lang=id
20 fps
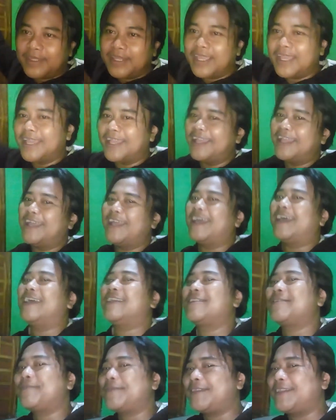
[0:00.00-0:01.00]
Nah,
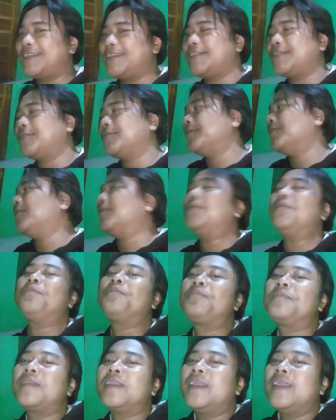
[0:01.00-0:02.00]
seperti itu
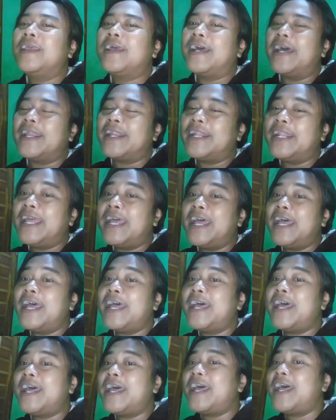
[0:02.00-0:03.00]
karena
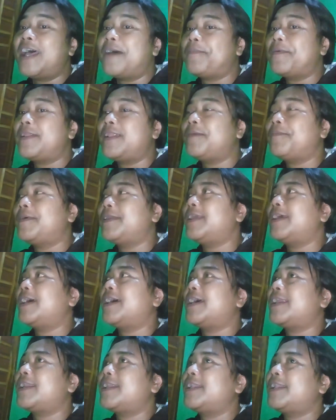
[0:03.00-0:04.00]
apa namanya
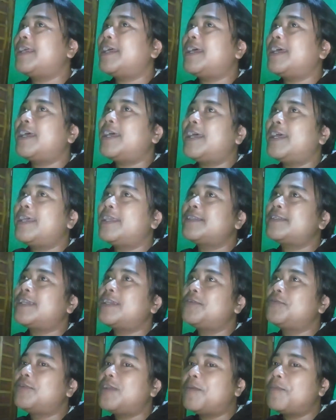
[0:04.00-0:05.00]
karena
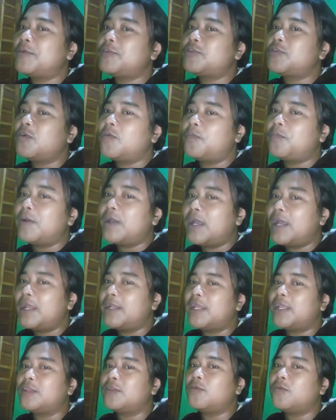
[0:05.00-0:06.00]
saya sudah mencoba
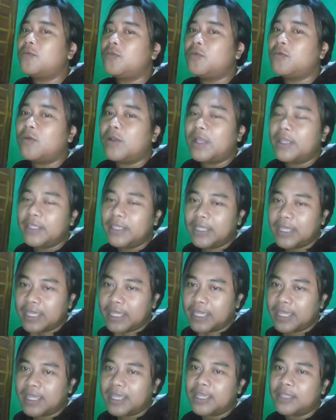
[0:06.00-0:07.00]
dan
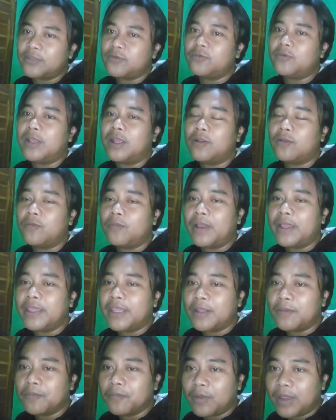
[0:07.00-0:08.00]
keuntungannya sudah
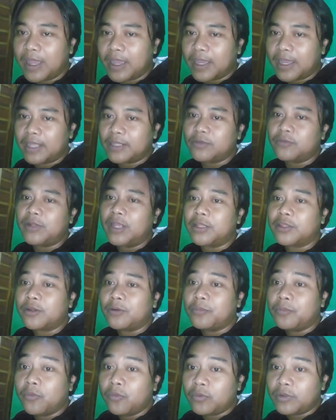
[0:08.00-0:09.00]
lumayan banget sudah
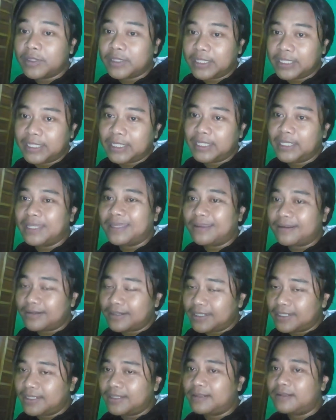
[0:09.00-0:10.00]
terbukti
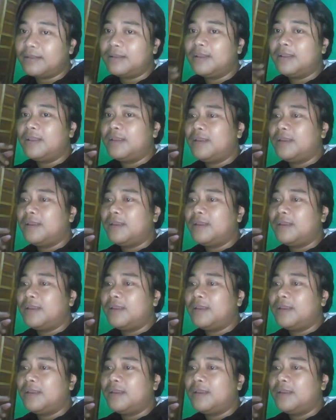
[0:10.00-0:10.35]
real